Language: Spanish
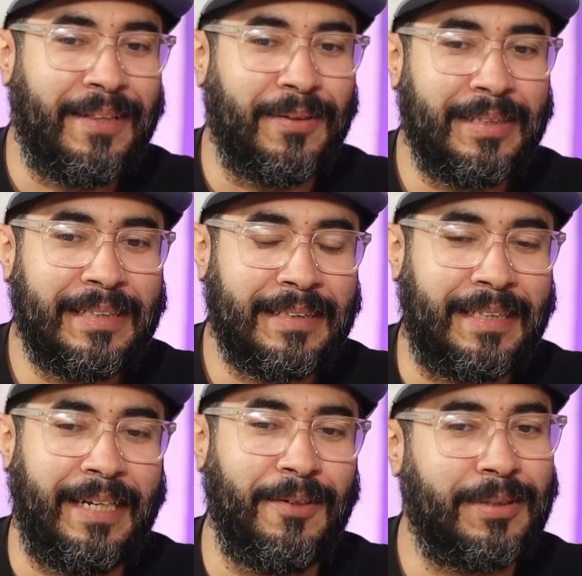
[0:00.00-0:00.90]
Entonces
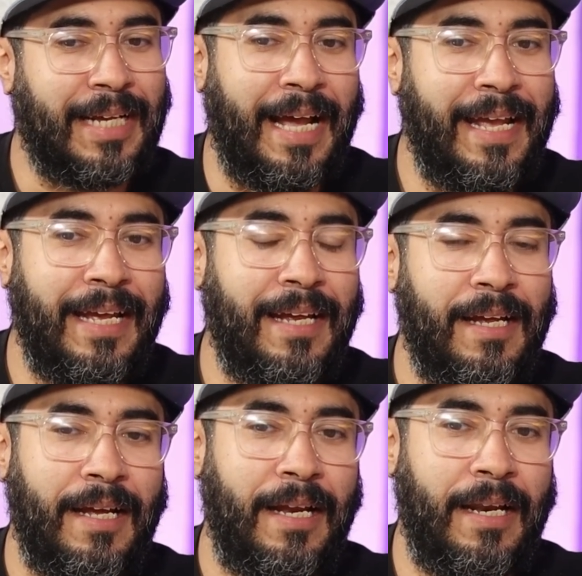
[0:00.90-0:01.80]
este, nos cae
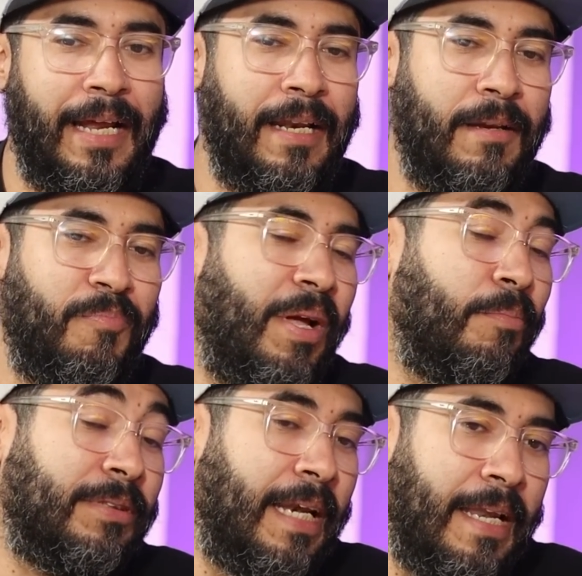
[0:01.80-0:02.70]
el,
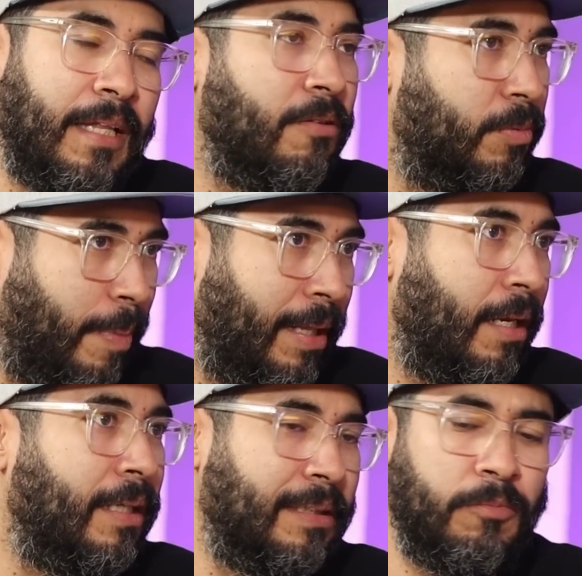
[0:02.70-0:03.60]
digamos, el lead, nos
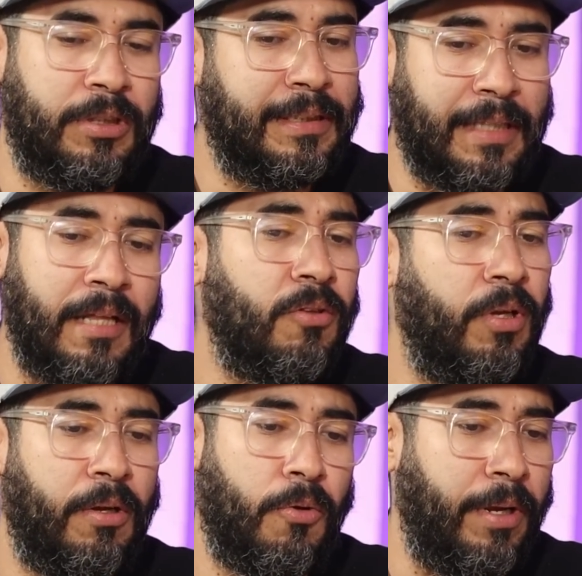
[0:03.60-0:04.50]
piden, le decimos es tanto
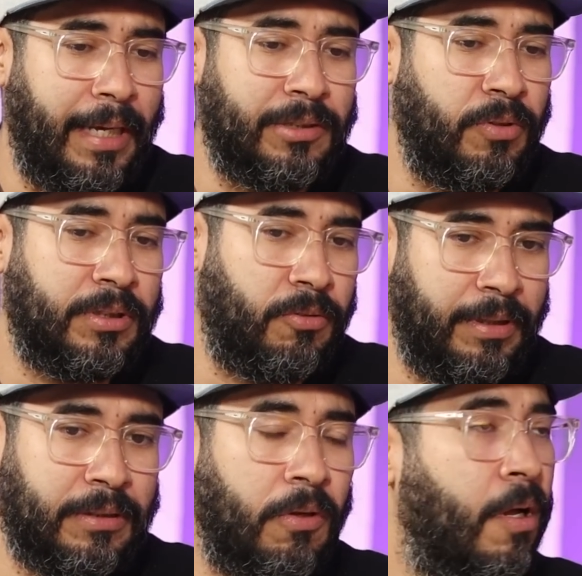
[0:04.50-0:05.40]
y incluye esto,
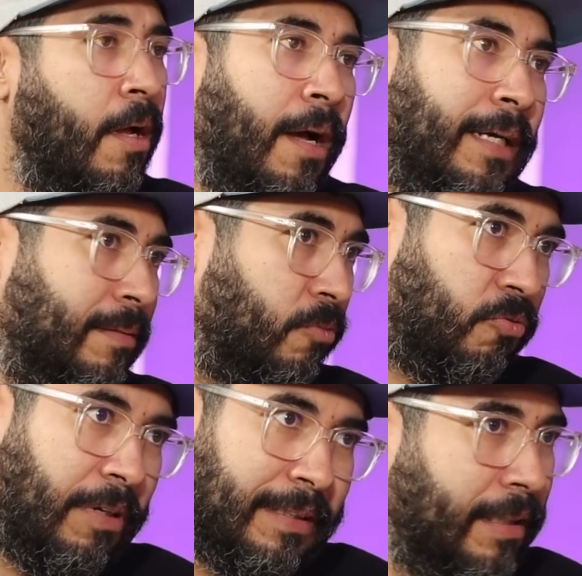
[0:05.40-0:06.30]
esto, esto,
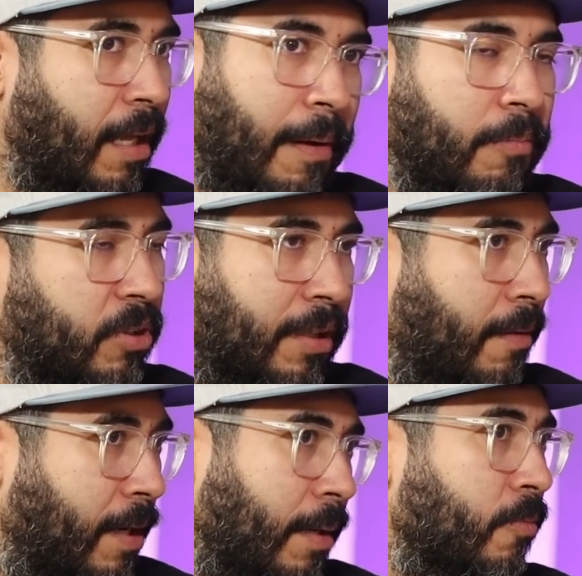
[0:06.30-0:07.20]
hacemos una cita, vamos y
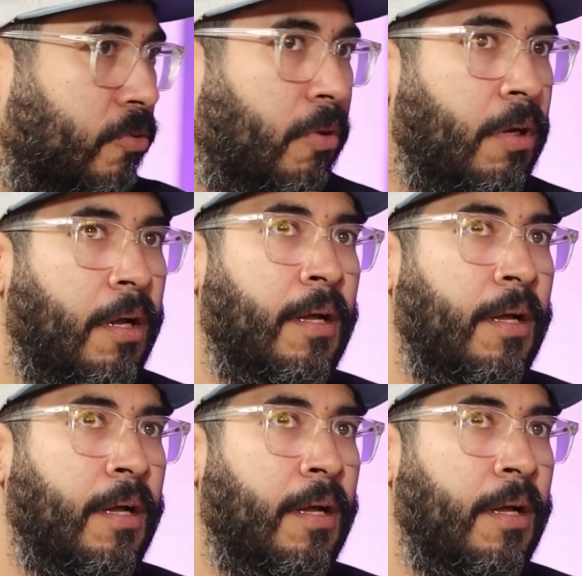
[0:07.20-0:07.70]
trabajamos, ¿no?